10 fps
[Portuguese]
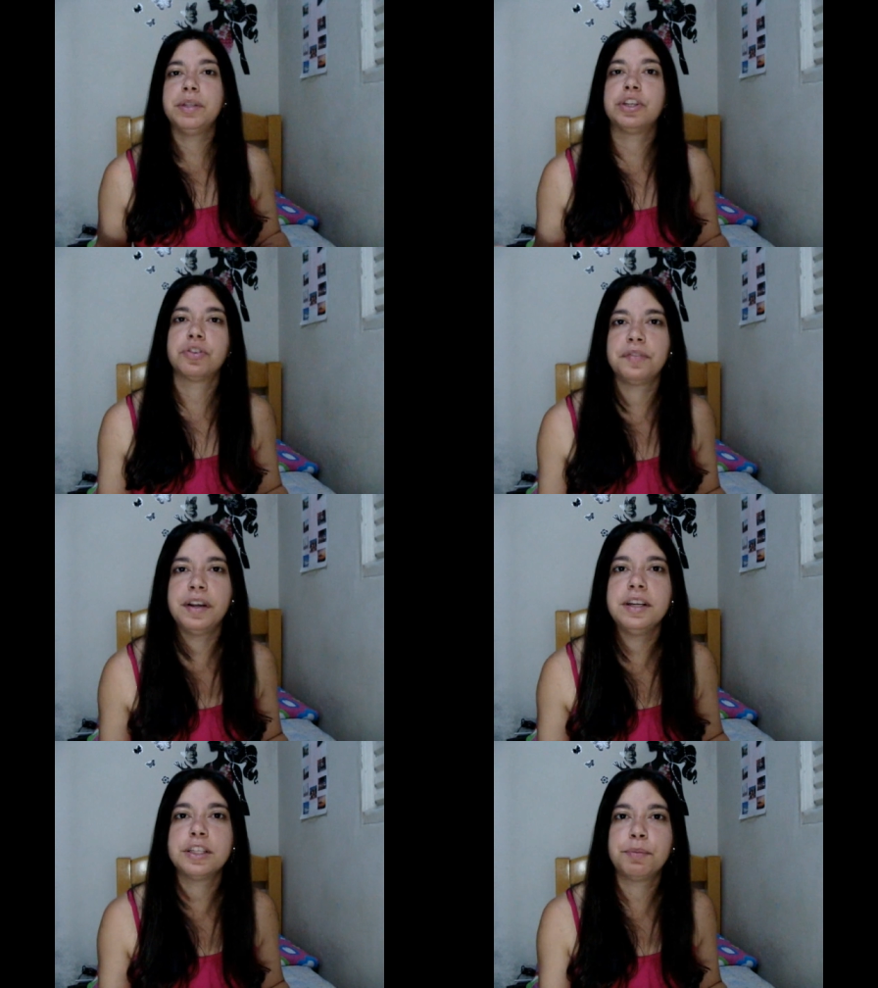deixou
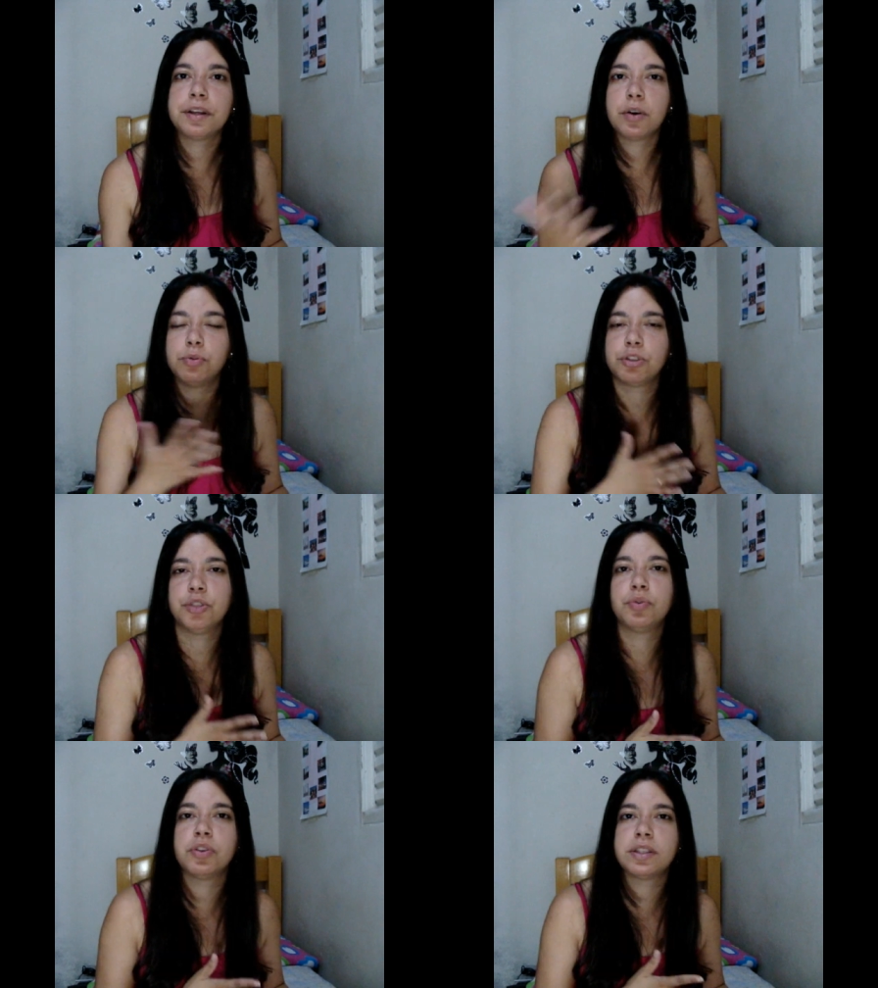feliz porque
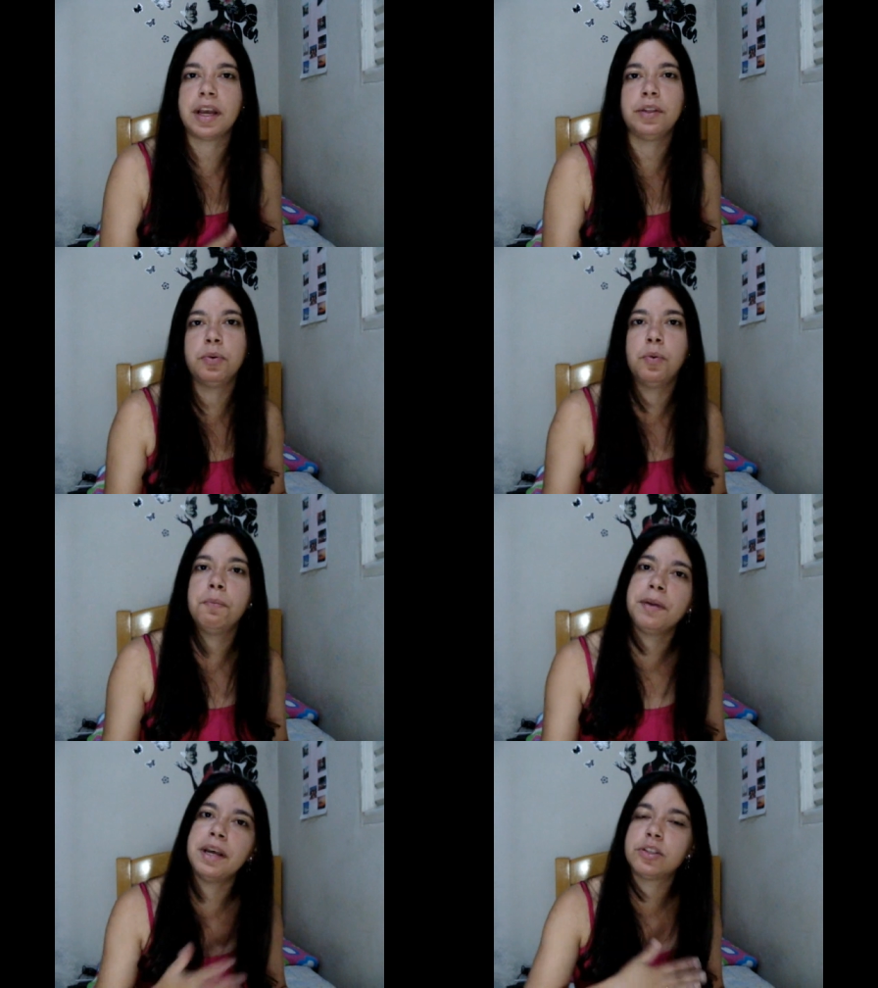continuou tendo um
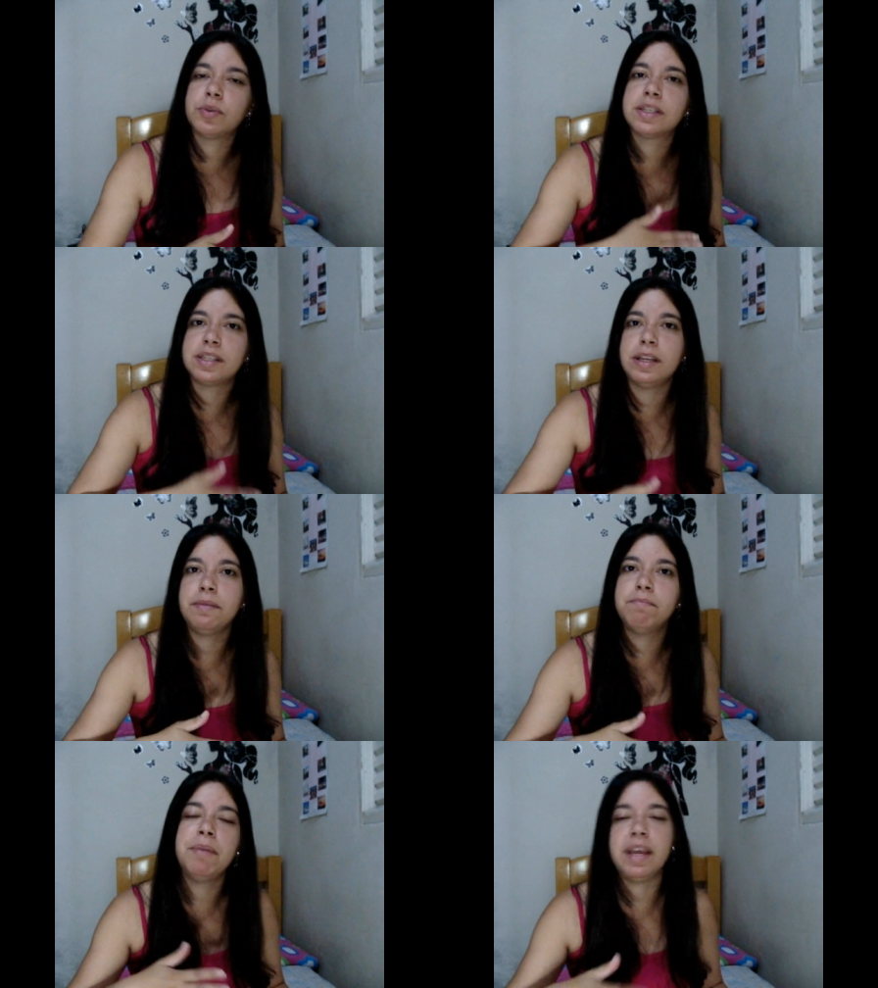preço
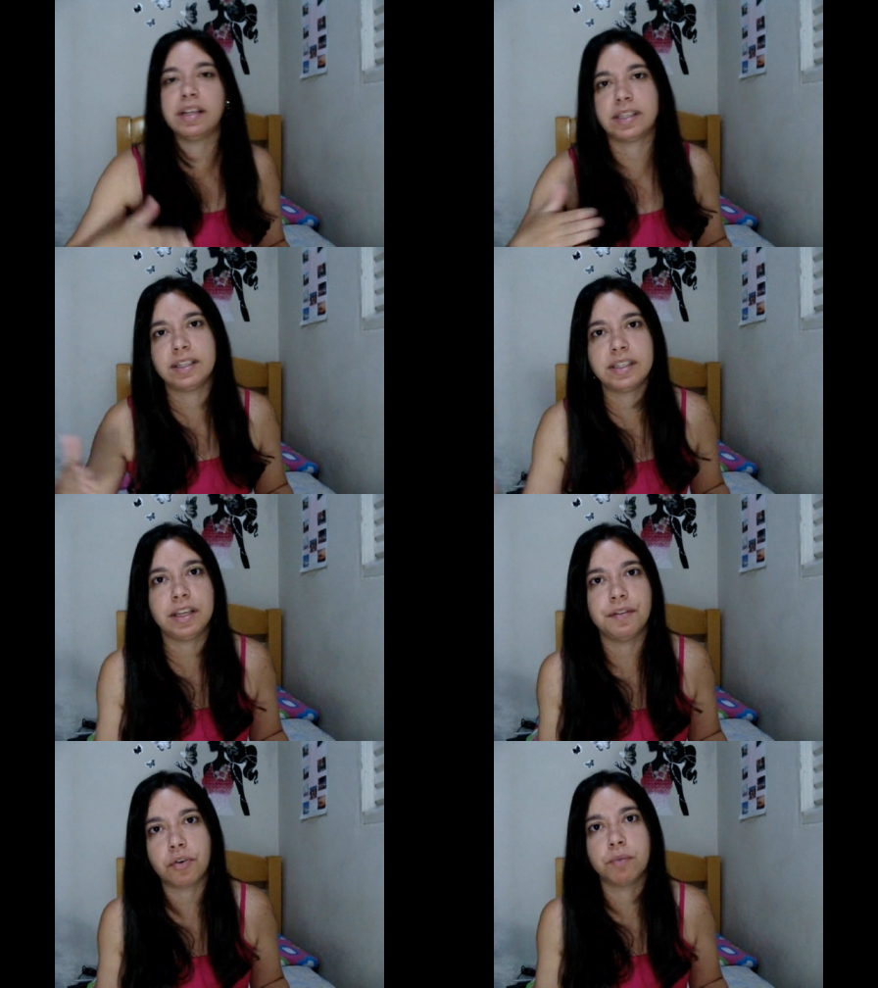assim bem
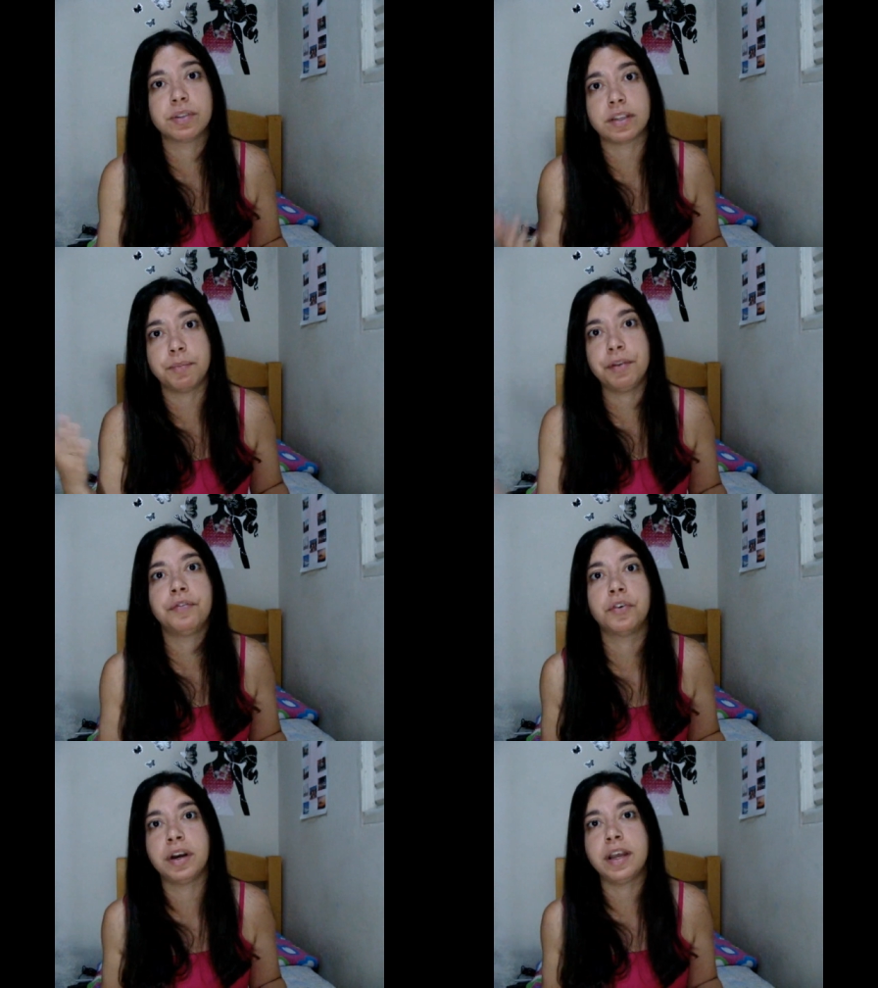acessível, como sempre
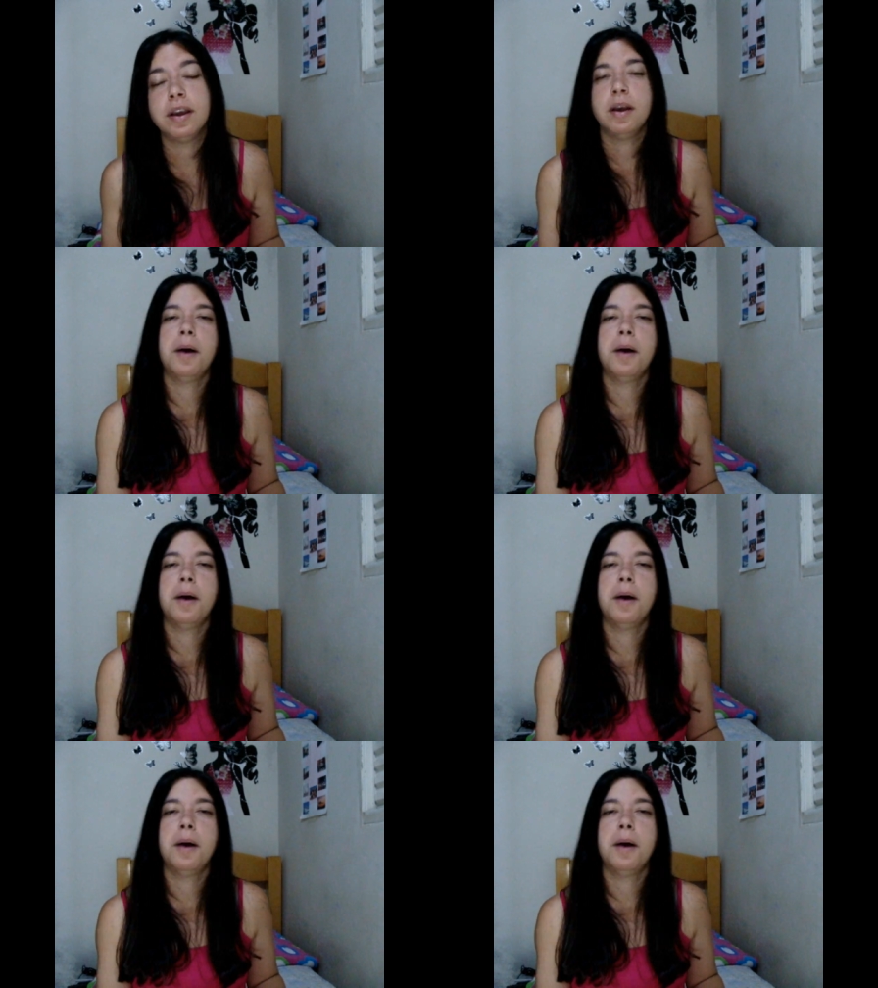foi,